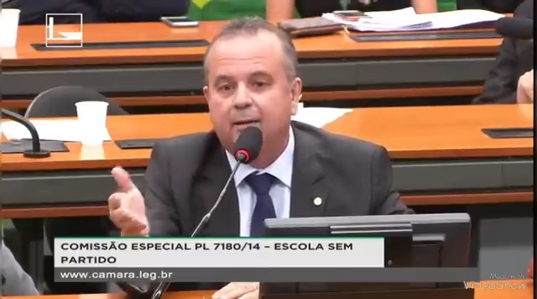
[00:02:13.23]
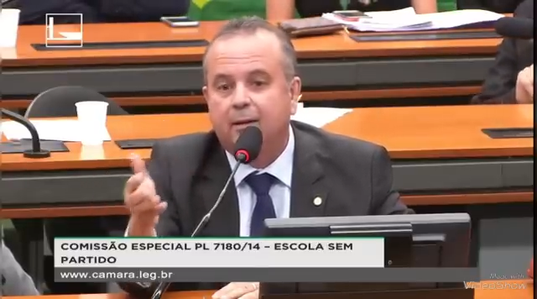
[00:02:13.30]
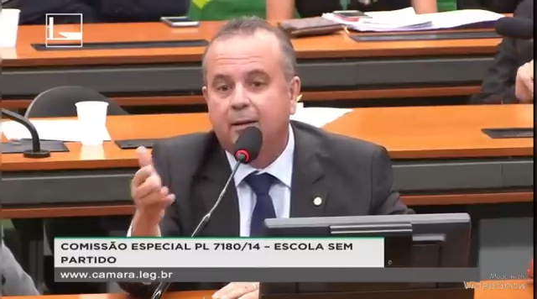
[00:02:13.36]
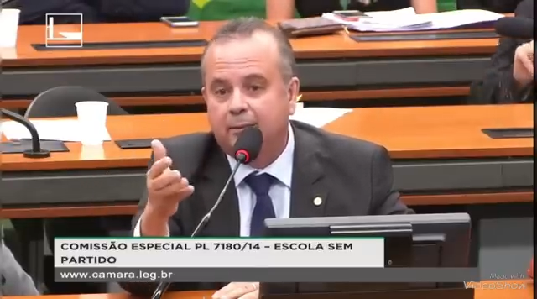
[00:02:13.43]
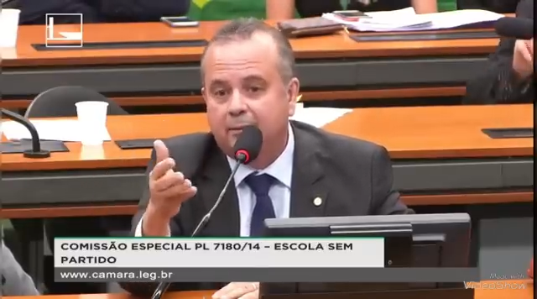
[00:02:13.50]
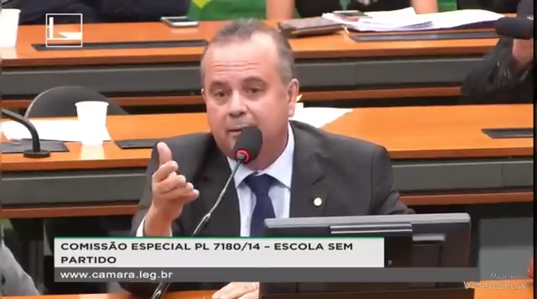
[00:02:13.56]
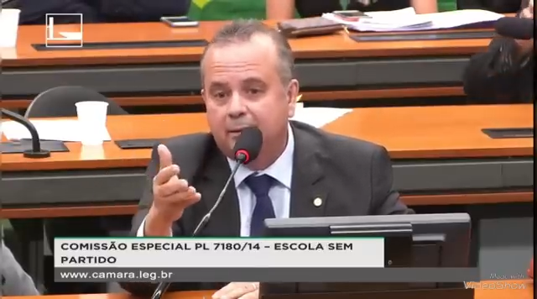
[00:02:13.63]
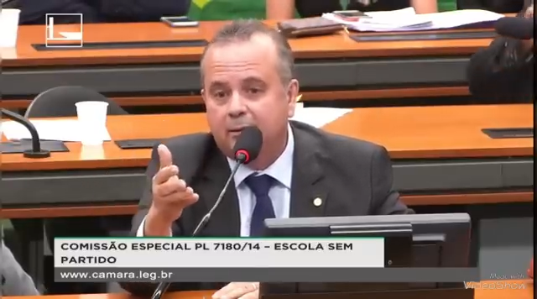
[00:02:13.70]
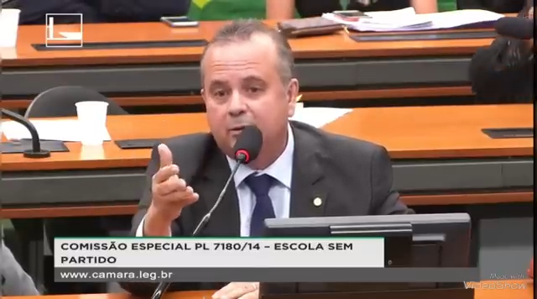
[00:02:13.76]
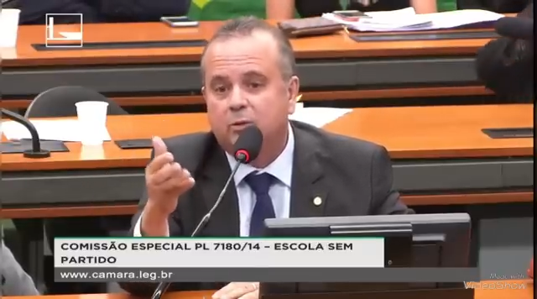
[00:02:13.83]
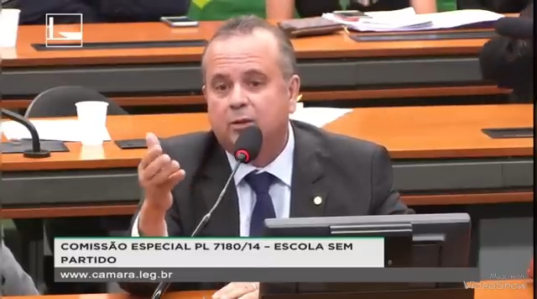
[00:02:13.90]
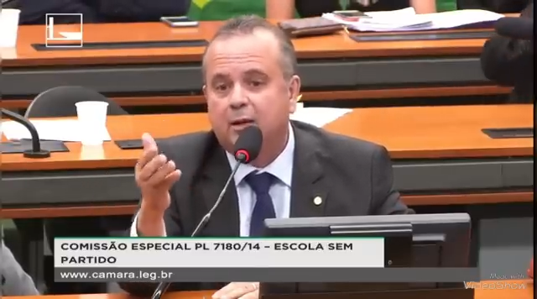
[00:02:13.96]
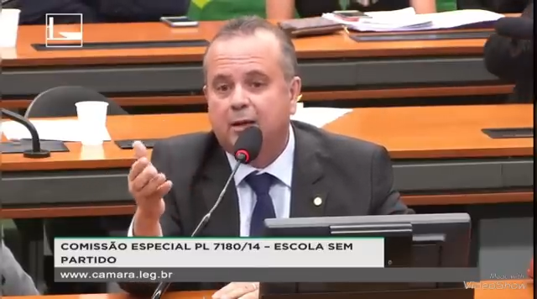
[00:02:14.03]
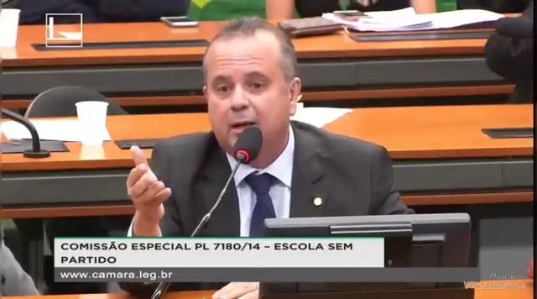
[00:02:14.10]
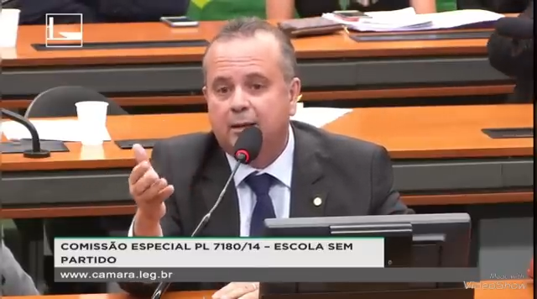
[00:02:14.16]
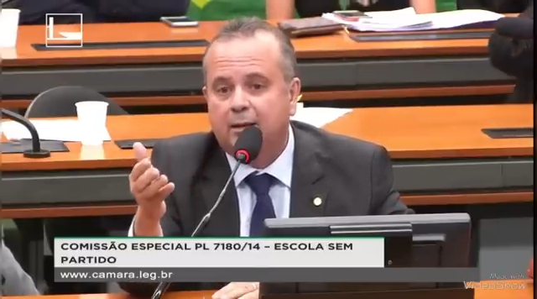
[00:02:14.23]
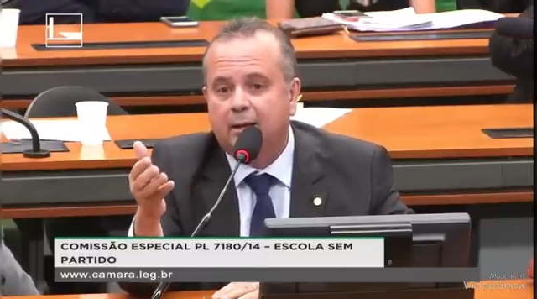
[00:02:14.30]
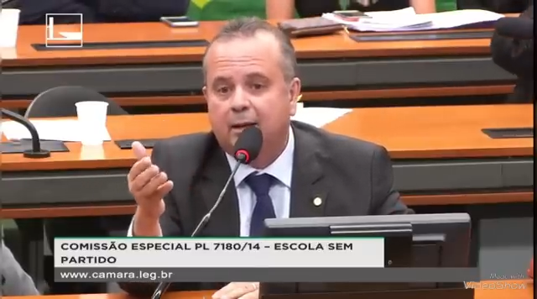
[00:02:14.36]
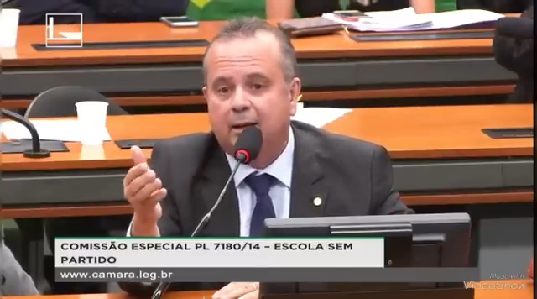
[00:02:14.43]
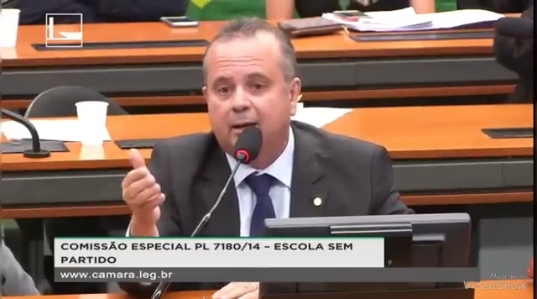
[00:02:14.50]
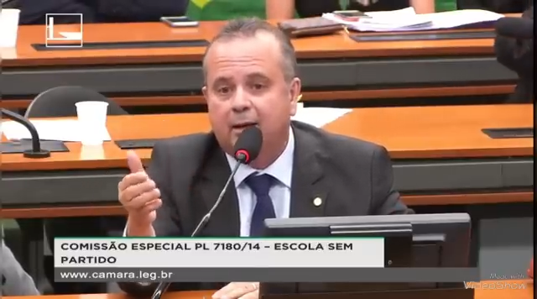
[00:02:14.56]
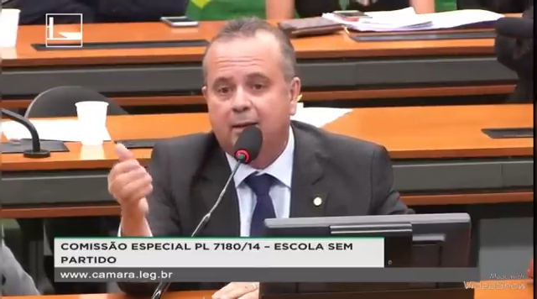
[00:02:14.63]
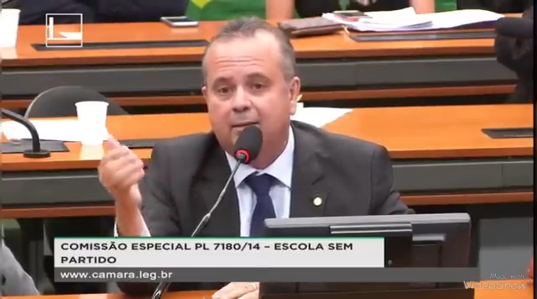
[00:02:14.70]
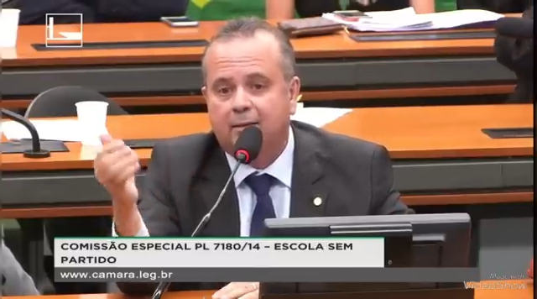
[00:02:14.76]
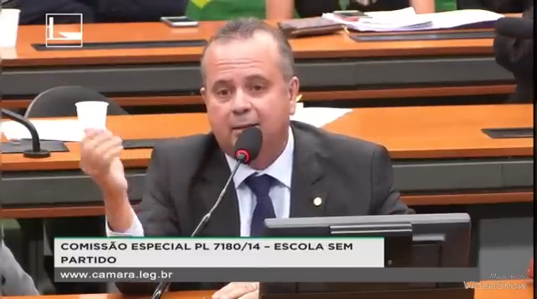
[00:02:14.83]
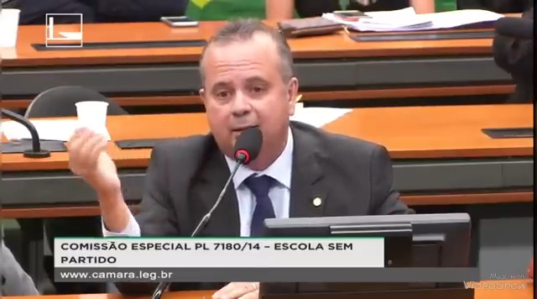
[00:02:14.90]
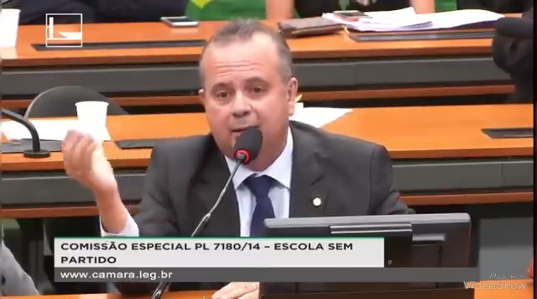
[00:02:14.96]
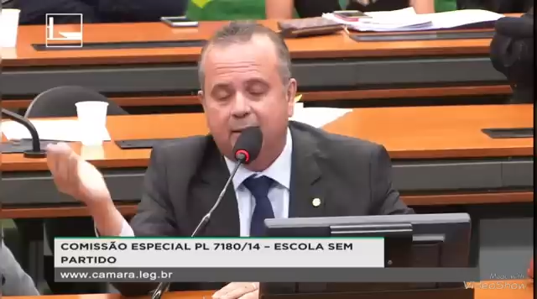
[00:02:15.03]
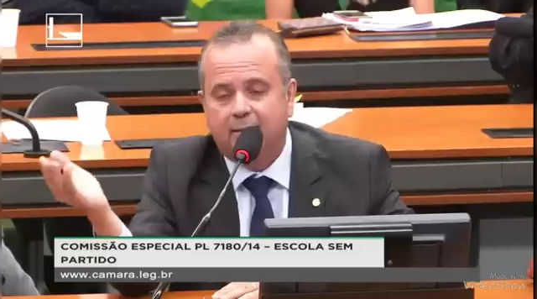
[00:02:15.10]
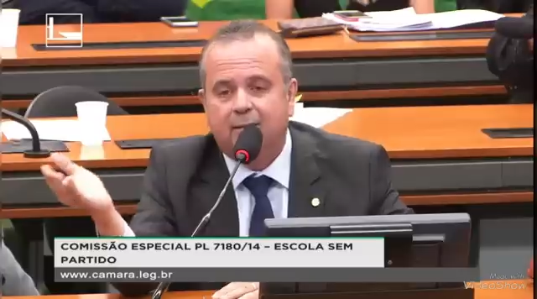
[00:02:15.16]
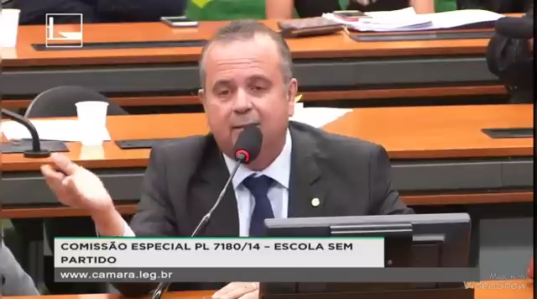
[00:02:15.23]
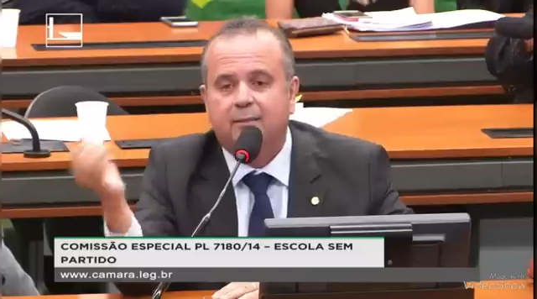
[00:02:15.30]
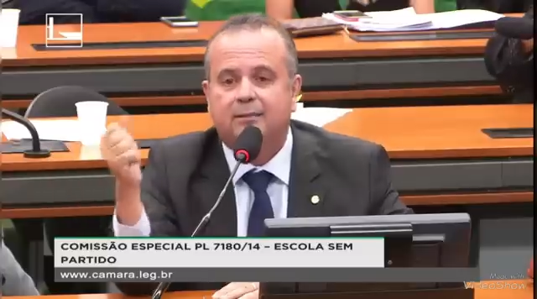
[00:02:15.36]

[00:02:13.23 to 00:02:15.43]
retire dos anais da casa esse,